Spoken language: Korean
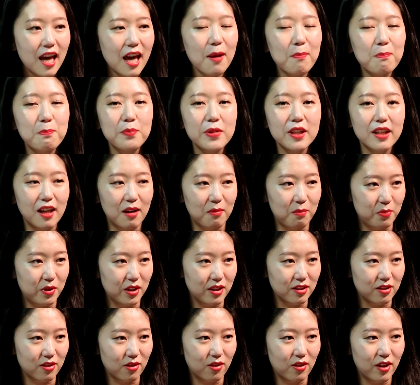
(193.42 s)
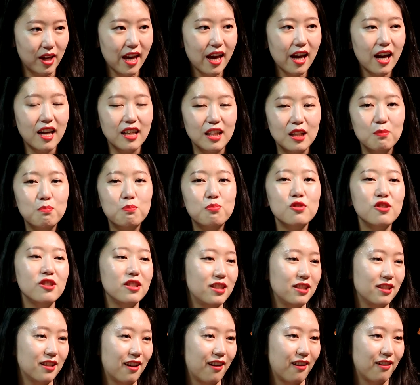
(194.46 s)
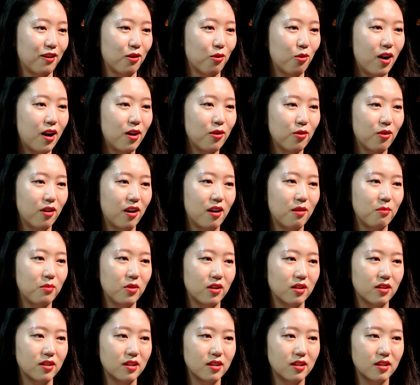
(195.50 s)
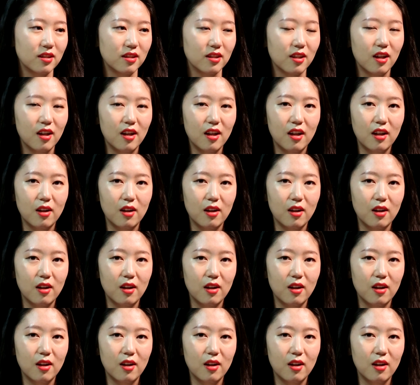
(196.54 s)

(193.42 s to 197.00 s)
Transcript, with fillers: 햇빛 앞에서 해가 이쁜 시간을 활용하면은 음.